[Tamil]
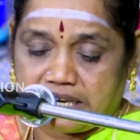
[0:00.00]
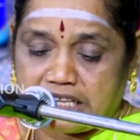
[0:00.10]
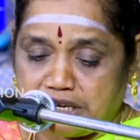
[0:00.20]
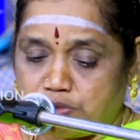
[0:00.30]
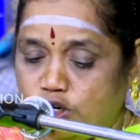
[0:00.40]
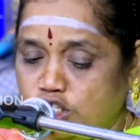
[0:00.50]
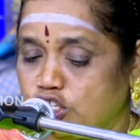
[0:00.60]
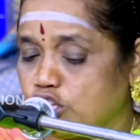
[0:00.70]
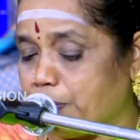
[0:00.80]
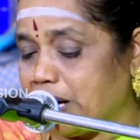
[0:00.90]
இது
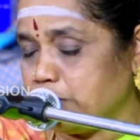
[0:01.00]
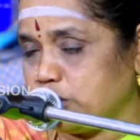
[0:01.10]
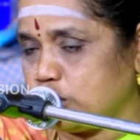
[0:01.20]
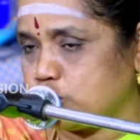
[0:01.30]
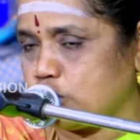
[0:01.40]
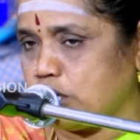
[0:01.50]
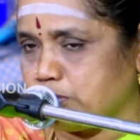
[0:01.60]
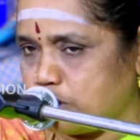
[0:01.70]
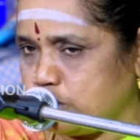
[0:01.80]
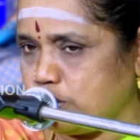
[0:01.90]
முடிஞ்சது பழமுதிர்ச்சோலை
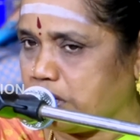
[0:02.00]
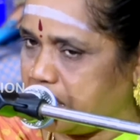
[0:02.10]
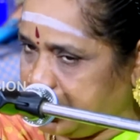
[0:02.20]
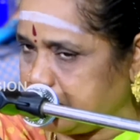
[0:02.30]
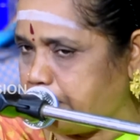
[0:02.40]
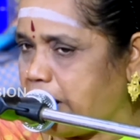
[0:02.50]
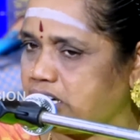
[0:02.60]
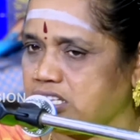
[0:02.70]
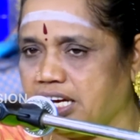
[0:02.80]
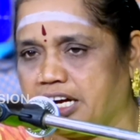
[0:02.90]
முடிஞ்ச உடனே அந்த
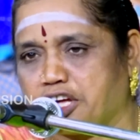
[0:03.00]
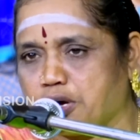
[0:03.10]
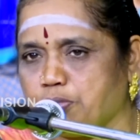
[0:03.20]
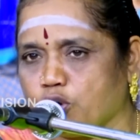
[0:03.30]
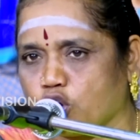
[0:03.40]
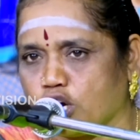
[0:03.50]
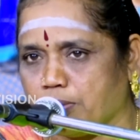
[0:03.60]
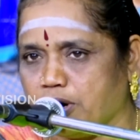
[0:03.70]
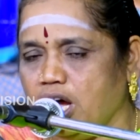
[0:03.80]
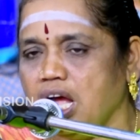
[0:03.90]
பாட்டு தான் எடுக்க போகிறோம்
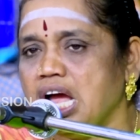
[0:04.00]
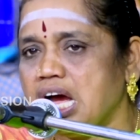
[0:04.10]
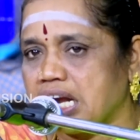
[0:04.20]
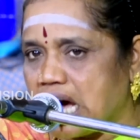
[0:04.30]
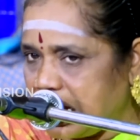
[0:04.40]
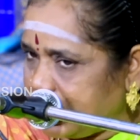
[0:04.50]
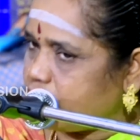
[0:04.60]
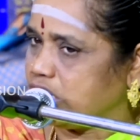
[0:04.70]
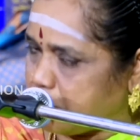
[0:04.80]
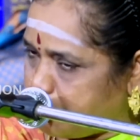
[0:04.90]
நம்ம
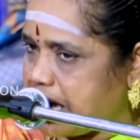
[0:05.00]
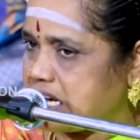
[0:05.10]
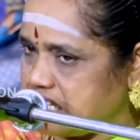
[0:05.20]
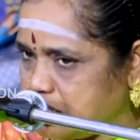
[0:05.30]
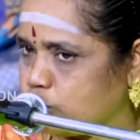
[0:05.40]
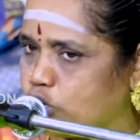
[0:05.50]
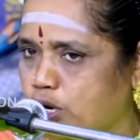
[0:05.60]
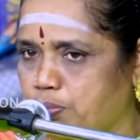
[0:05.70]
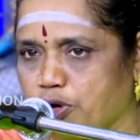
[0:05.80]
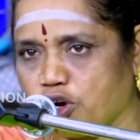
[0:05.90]
நாளைக்கும் அந்த பாட்டு தான்
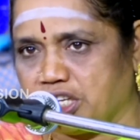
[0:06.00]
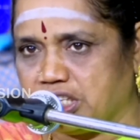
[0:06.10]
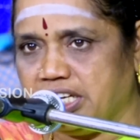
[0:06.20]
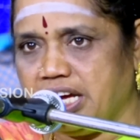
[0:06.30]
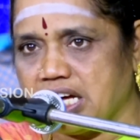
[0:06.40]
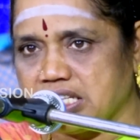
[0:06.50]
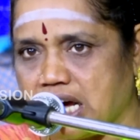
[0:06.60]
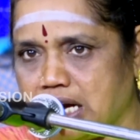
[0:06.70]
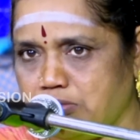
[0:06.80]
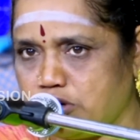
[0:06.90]
தொடரப்போகிறது
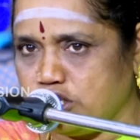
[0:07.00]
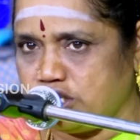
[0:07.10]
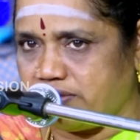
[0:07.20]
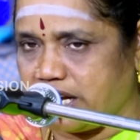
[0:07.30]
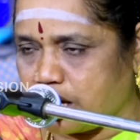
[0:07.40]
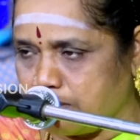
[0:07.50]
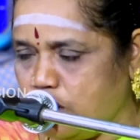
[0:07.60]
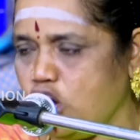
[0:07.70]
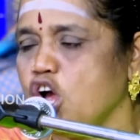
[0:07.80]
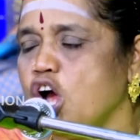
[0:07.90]
அதனால் முடிஞ்ச
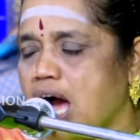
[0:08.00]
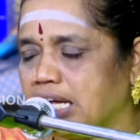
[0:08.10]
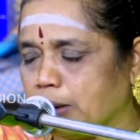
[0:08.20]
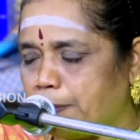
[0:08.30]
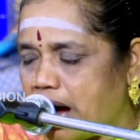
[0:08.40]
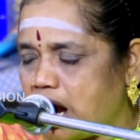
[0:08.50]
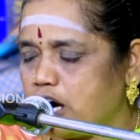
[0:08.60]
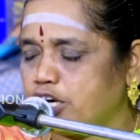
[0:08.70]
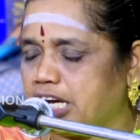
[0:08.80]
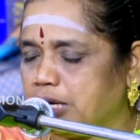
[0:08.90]
வரைக்குமோ அந்த
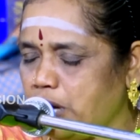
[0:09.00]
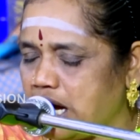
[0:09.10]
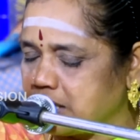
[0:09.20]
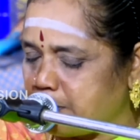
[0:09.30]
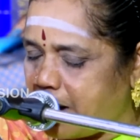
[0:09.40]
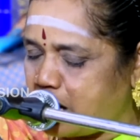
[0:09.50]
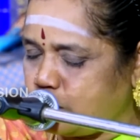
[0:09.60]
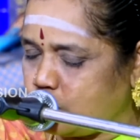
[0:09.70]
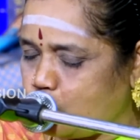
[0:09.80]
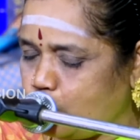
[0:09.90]
பாட்டும் அந்த
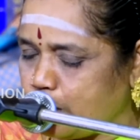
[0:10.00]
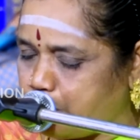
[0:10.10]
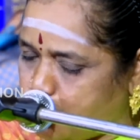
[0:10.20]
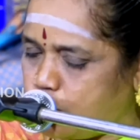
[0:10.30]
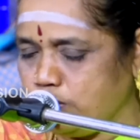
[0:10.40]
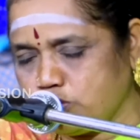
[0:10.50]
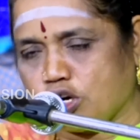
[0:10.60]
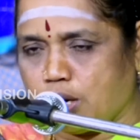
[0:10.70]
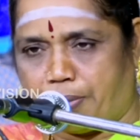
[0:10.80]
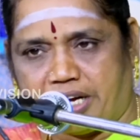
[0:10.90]
பாட்டுக்குரிய பொருளும்
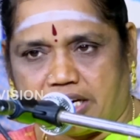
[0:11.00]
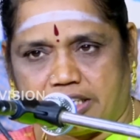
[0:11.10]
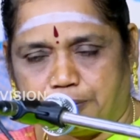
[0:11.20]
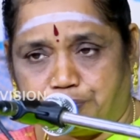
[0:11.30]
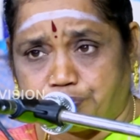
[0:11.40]
சொல்லப்படுகிறது